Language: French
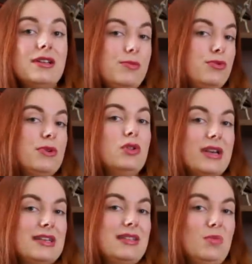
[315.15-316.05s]
Les pluies de
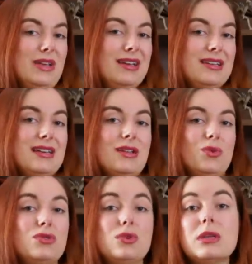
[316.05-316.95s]
Castamere, qui
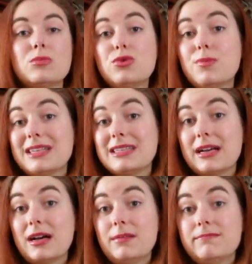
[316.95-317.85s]
annonce le début du
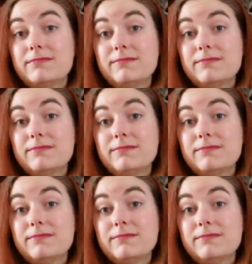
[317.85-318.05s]
massacre.